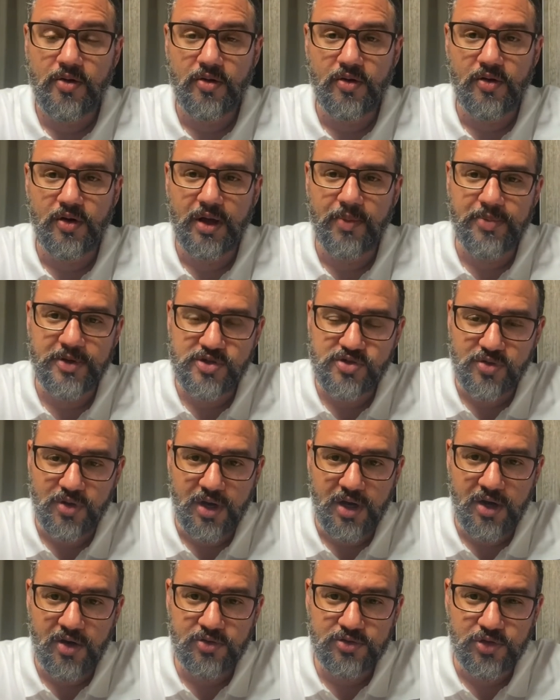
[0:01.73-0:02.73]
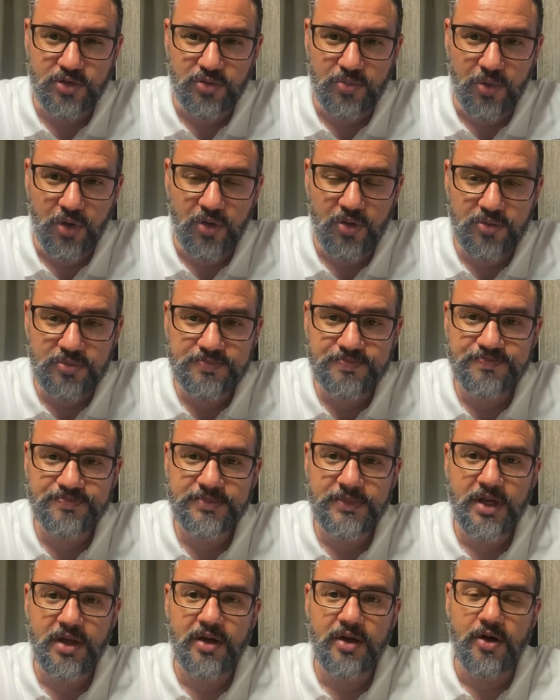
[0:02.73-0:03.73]
Olá pessoal, tudo bom?
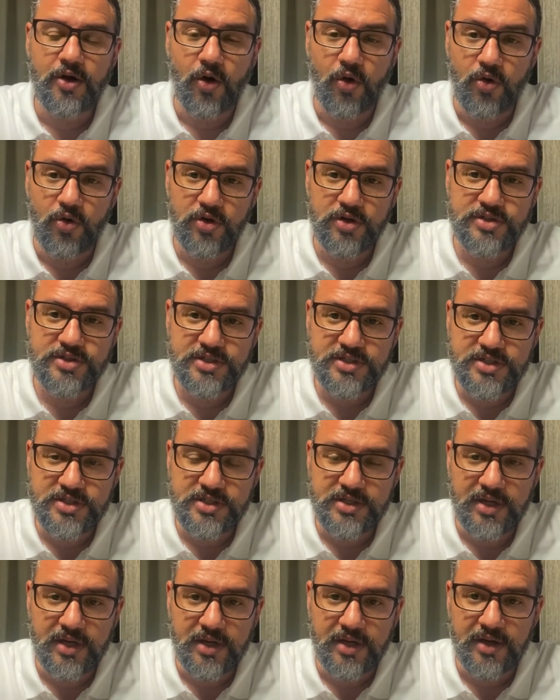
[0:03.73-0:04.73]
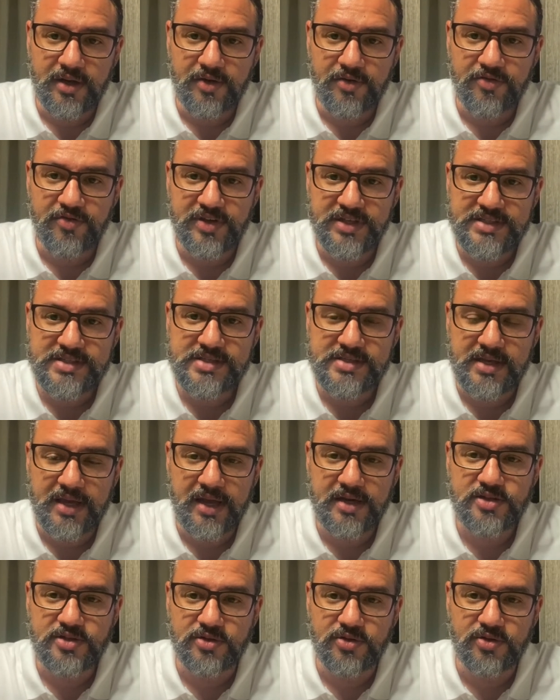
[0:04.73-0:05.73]
Hoje, dia
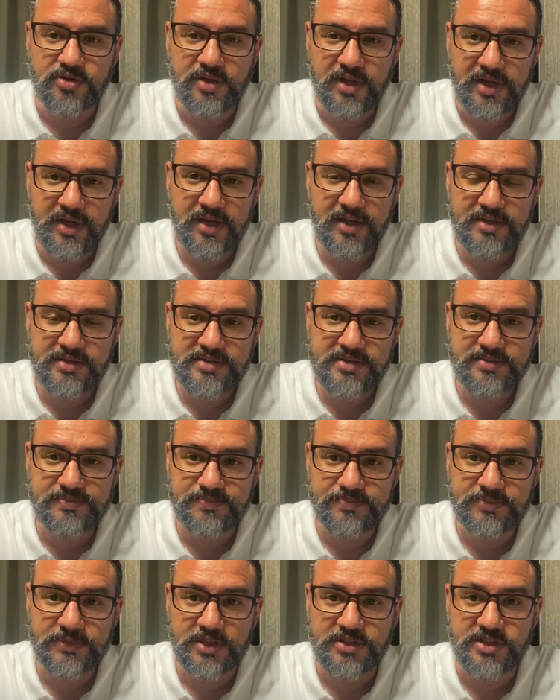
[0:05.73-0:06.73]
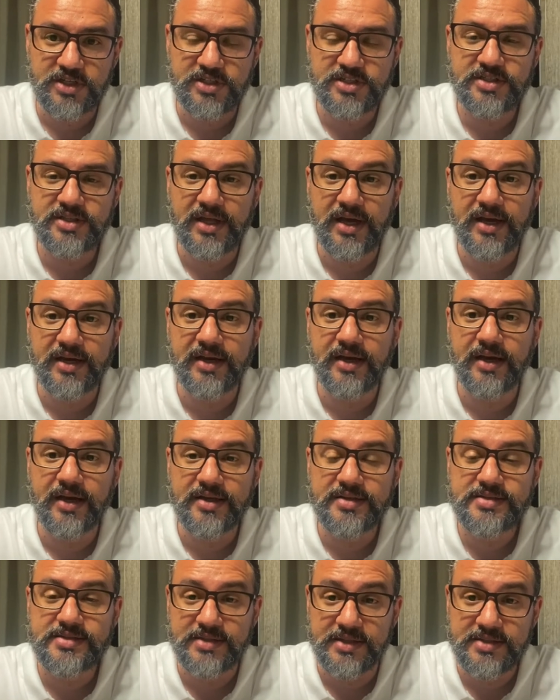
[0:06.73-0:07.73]
27 do 3, a gente está
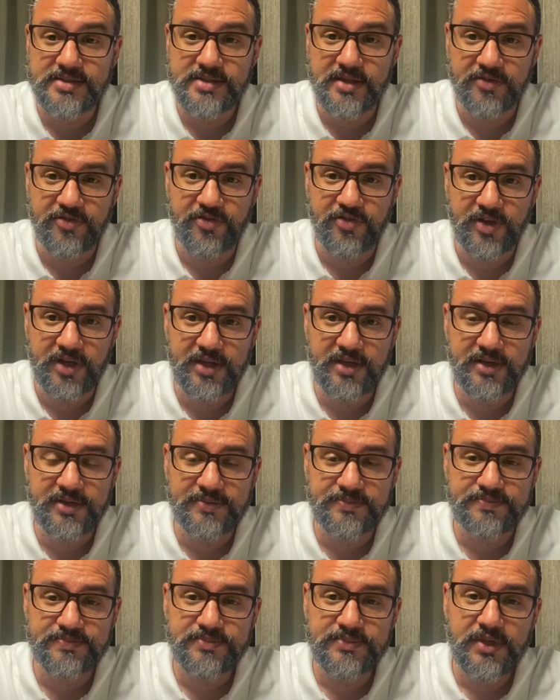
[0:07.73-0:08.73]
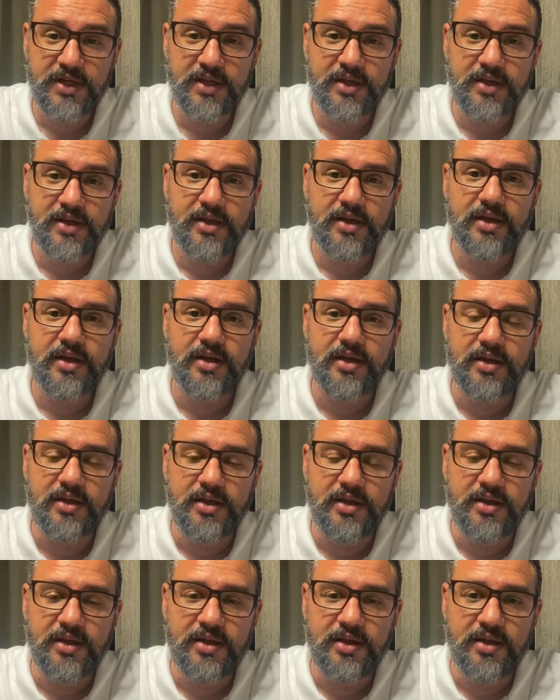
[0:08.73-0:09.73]
na sexta-feira
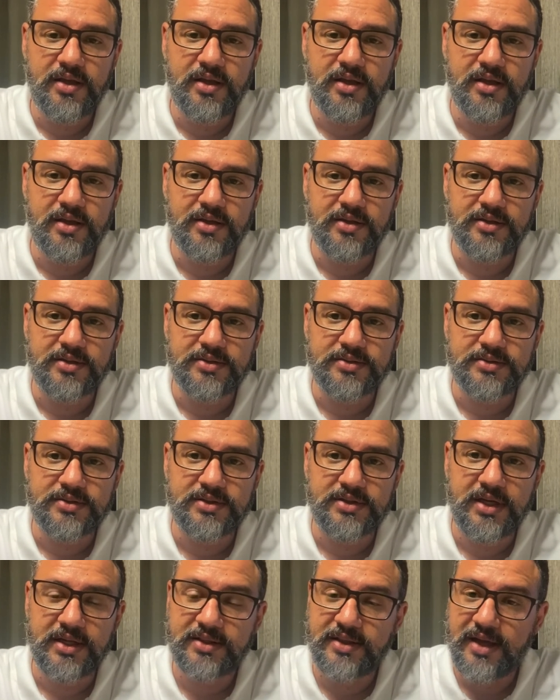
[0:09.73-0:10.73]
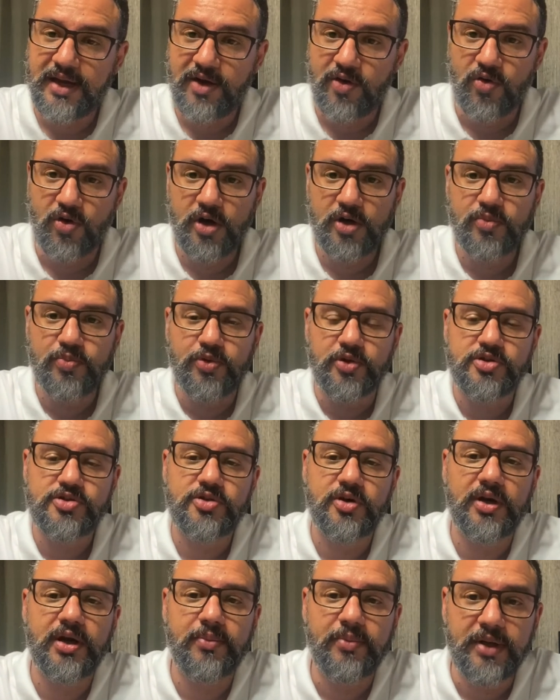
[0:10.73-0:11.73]
e, e até agora o
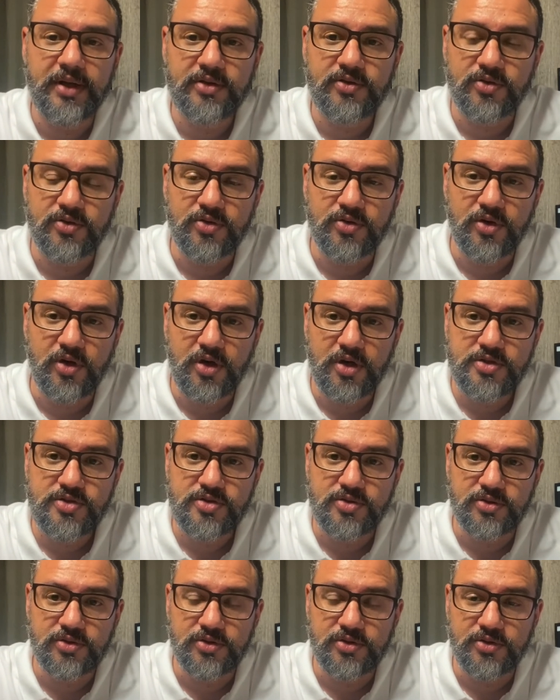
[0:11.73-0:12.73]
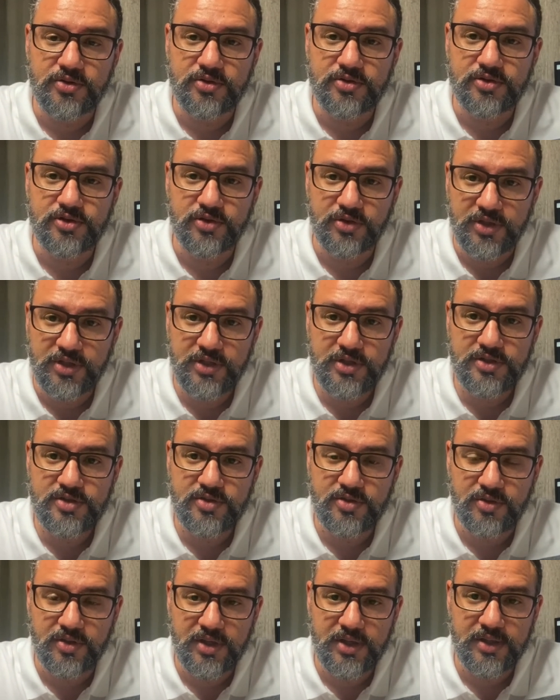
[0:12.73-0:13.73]
posicionamento do nosso
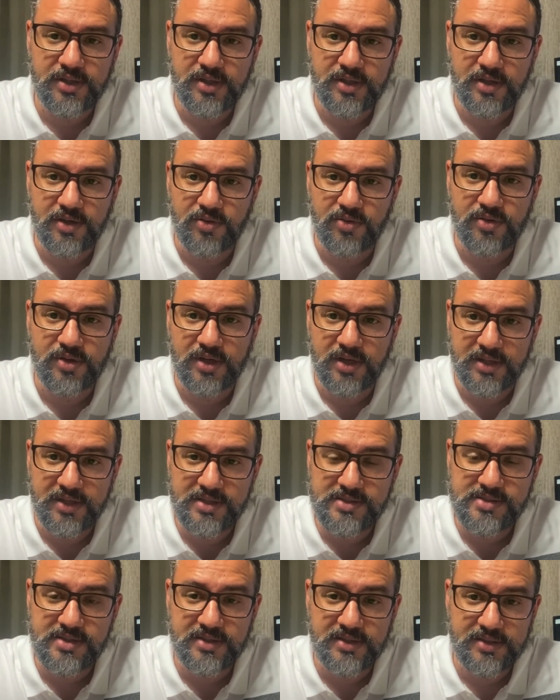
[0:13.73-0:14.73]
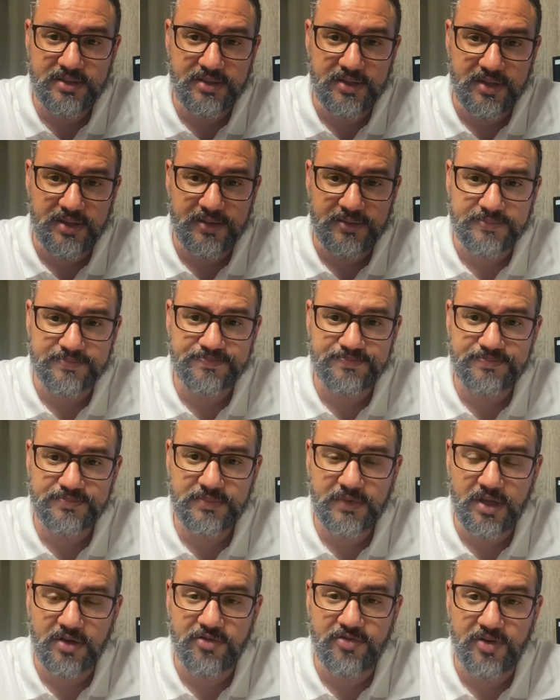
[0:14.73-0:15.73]
jurídico, né, que é o Kleisler que está
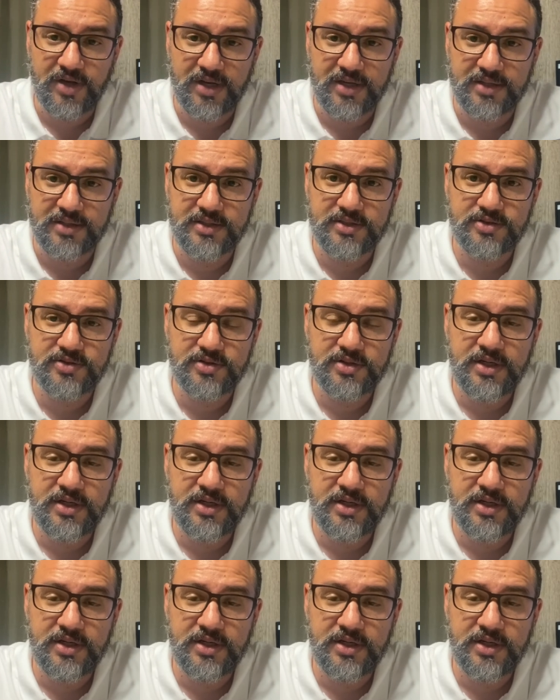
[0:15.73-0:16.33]
falando,